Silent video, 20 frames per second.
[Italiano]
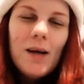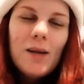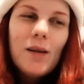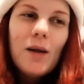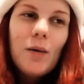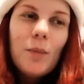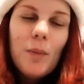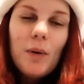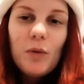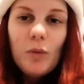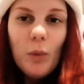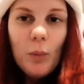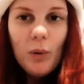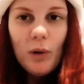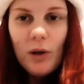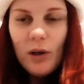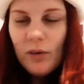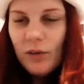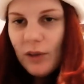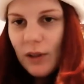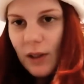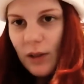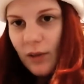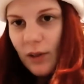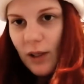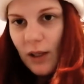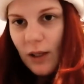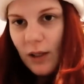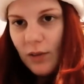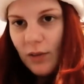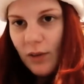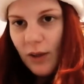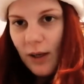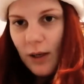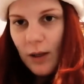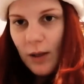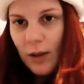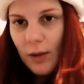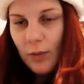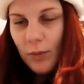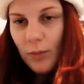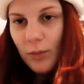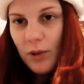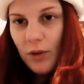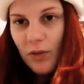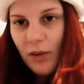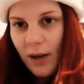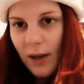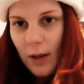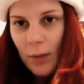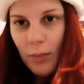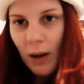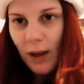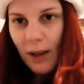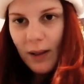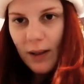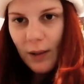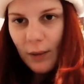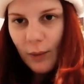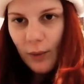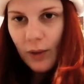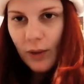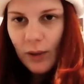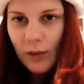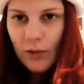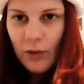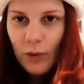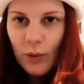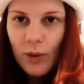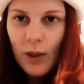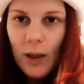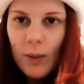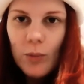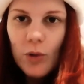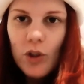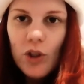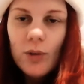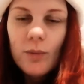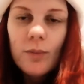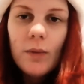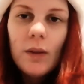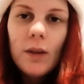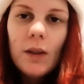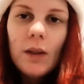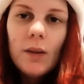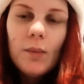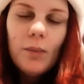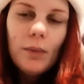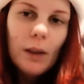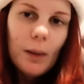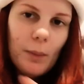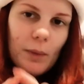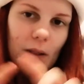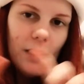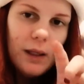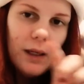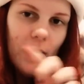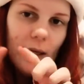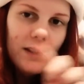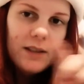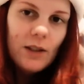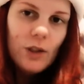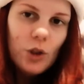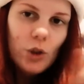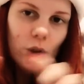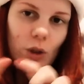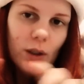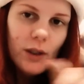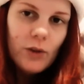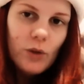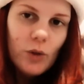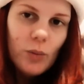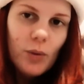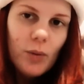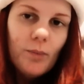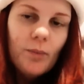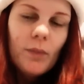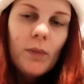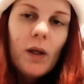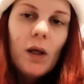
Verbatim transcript: No, vabbè, dobbiamo ancora fin- finire di fare, il, di fare, il, banner, quindi figuriamoci, perché mette la strisciolina sopra.